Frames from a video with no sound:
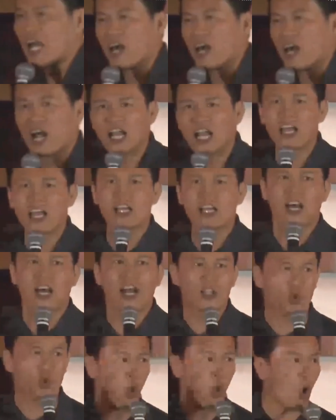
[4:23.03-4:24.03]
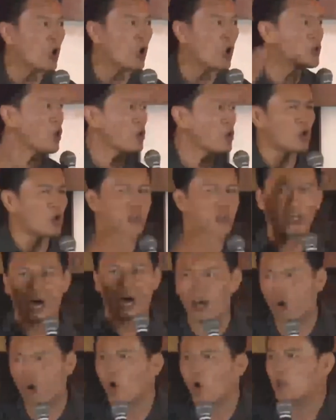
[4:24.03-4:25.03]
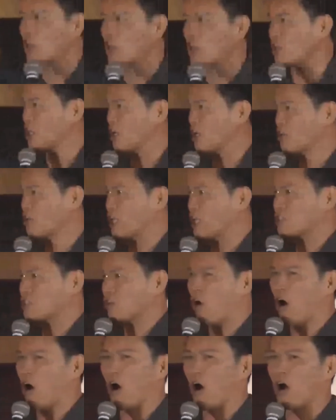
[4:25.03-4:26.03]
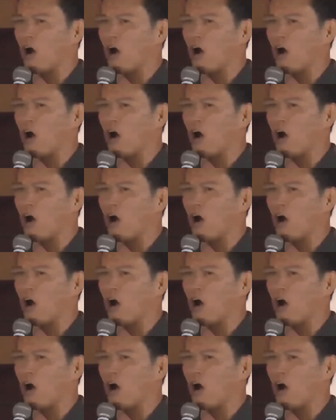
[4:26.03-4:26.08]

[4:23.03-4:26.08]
らないから東京都でやろうって言ってるんですよ